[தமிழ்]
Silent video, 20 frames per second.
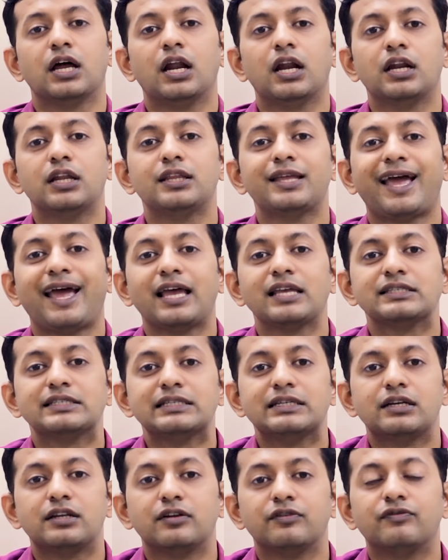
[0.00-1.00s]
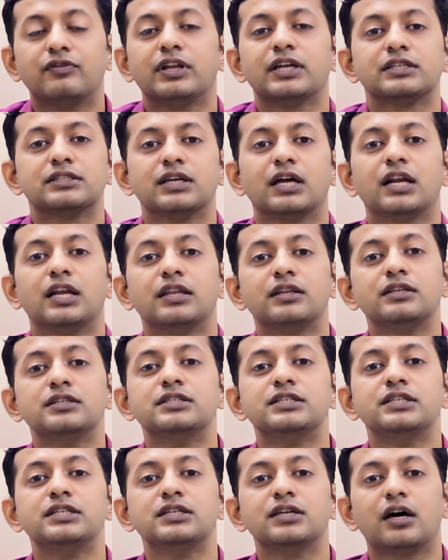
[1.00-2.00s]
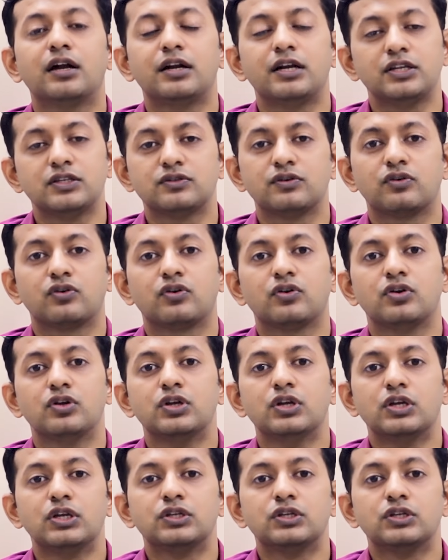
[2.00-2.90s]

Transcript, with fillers: அல்லது ஆசிட் ரிஃப்ளெக்ஸ் அல்லது ஜிஆர்டின்னு e சொல்கிறோம்